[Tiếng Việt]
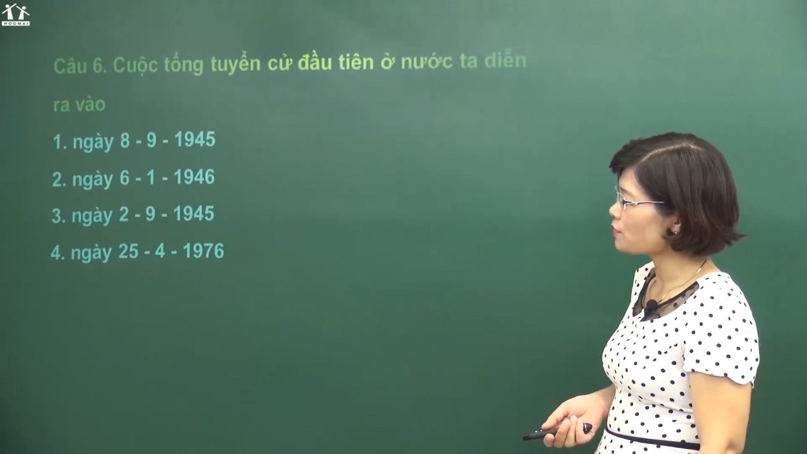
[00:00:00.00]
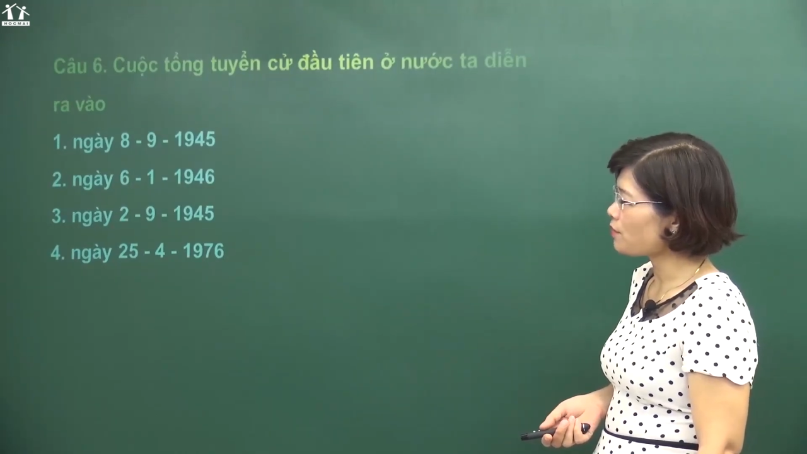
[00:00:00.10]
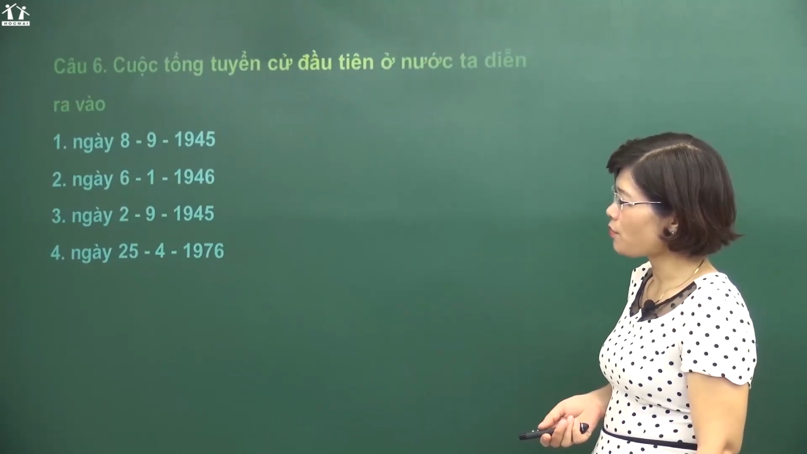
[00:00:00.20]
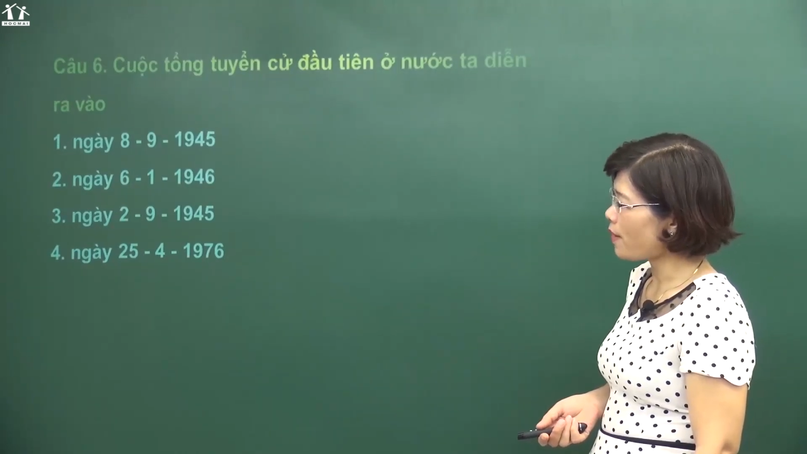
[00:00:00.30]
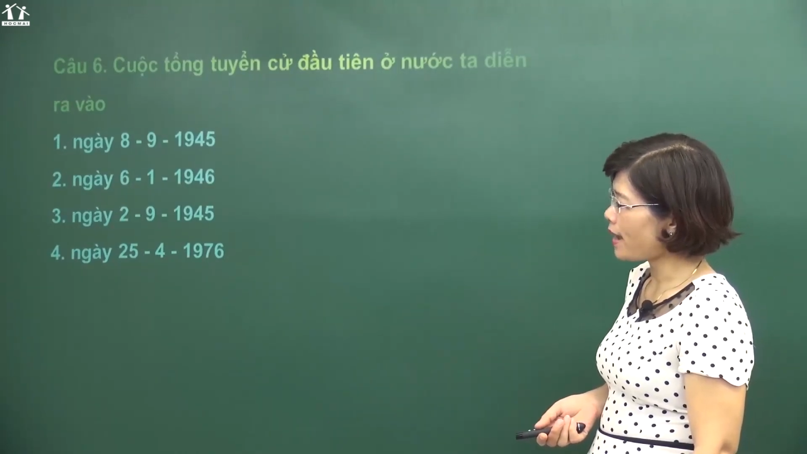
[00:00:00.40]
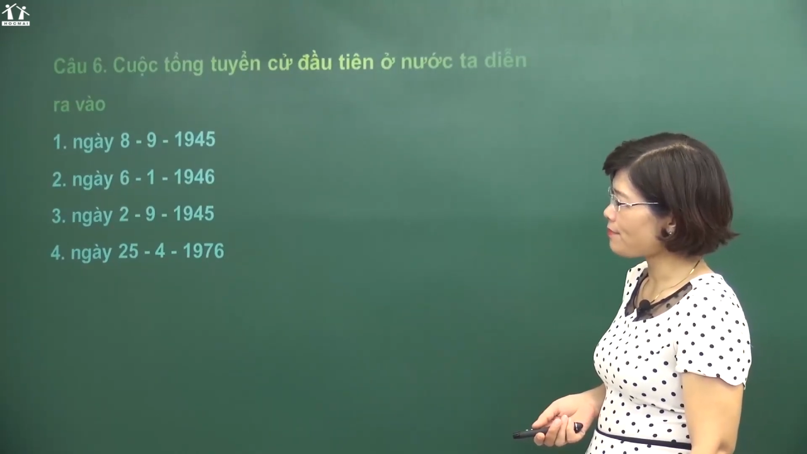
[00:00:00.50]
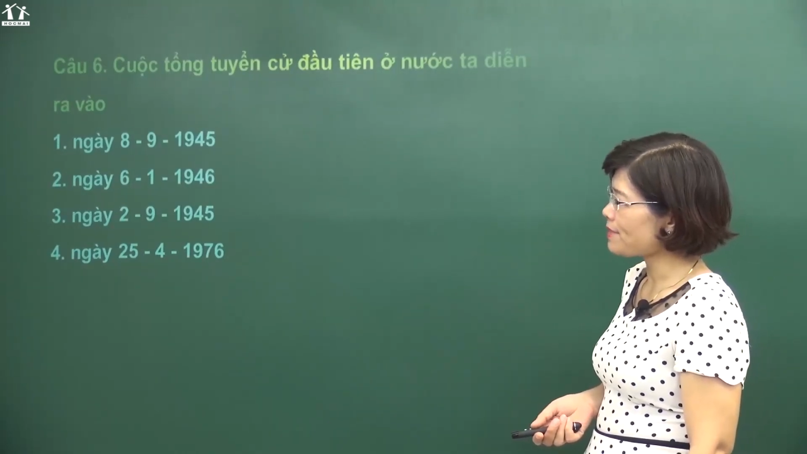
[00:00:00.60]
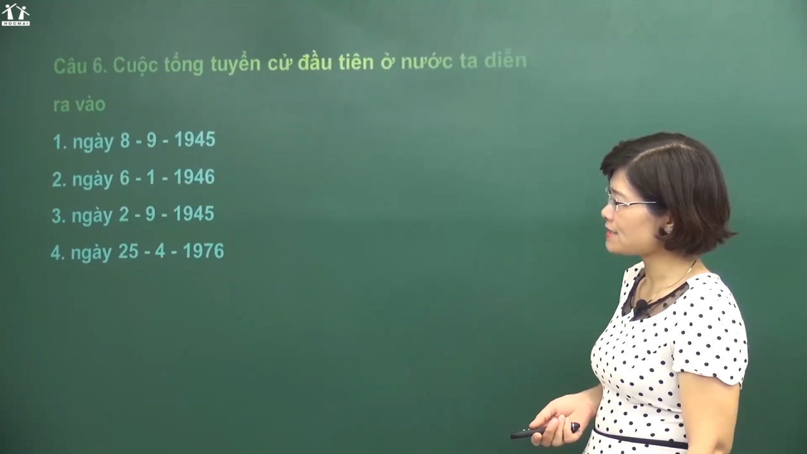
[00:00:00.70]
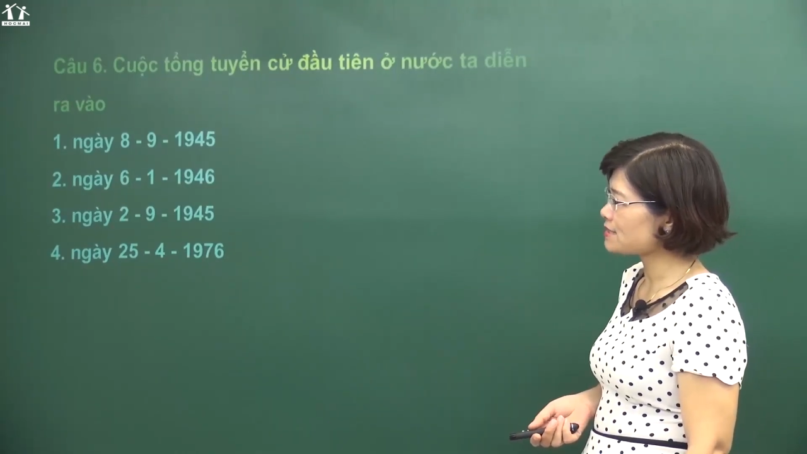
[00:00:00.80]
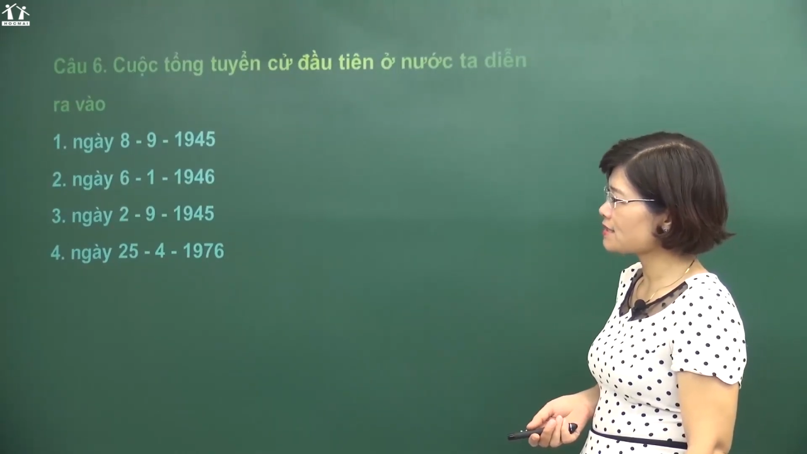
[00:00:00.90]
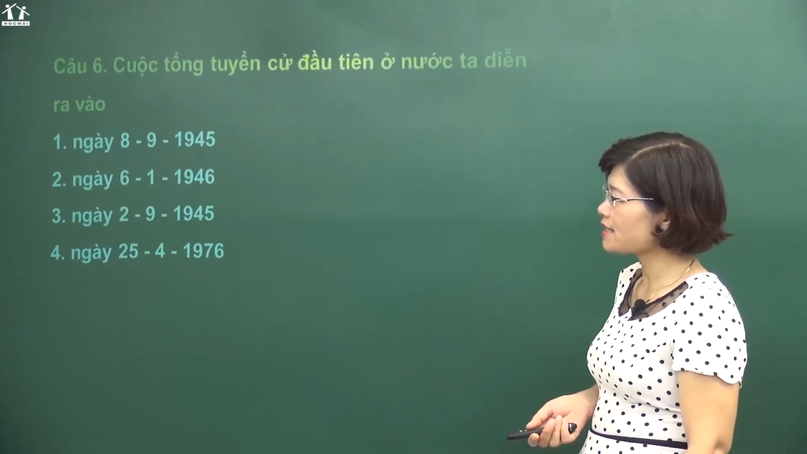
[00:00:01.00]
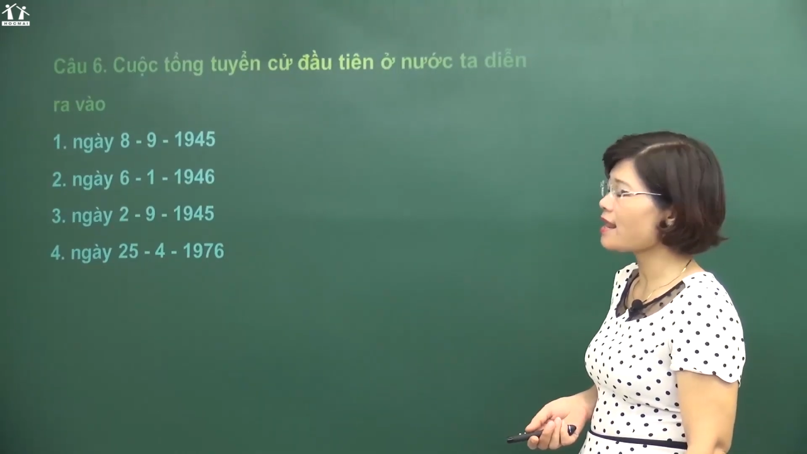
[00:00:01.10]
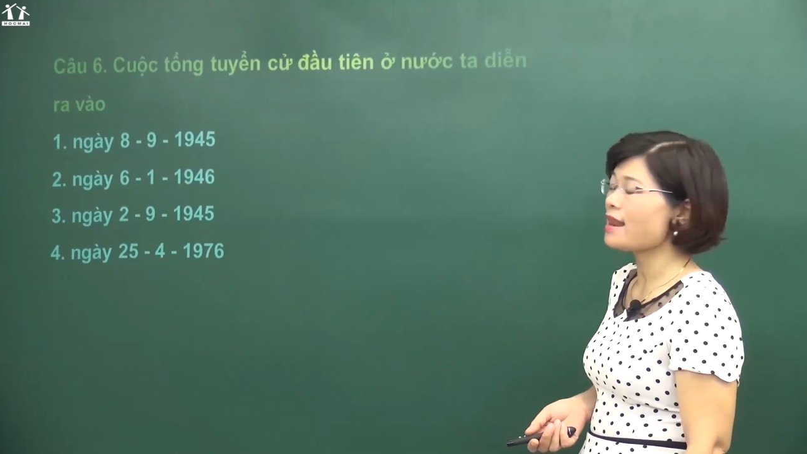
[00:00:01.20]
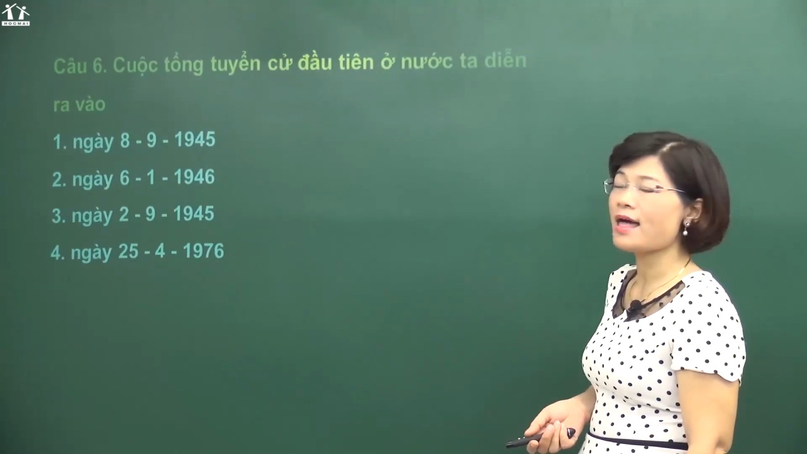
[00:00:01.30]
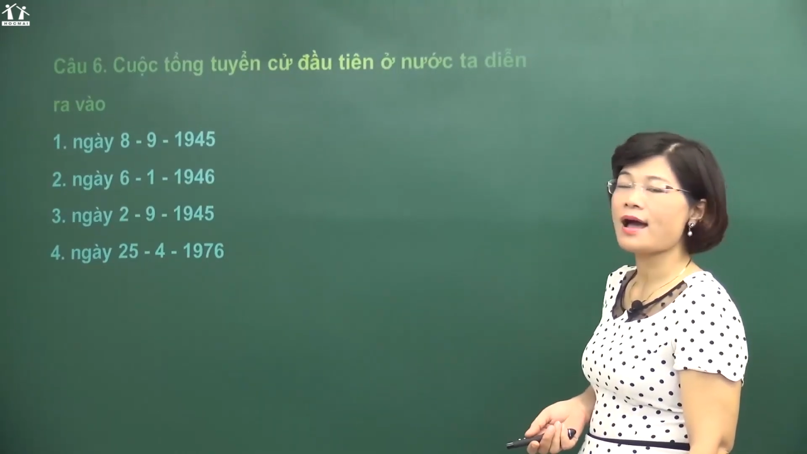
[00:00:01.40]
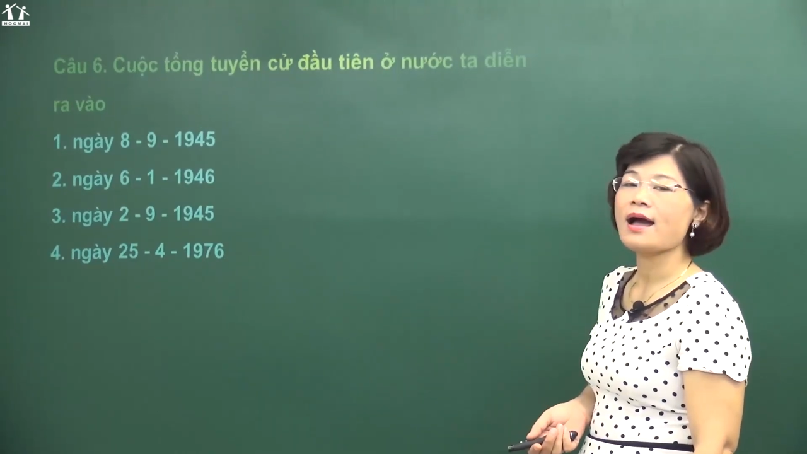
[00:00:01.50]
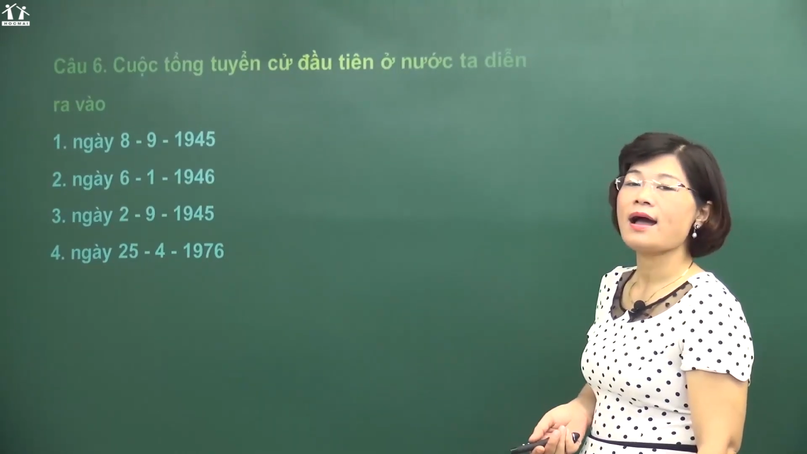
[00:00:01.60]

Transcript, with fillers: Cộng hòa bằng sự kiện là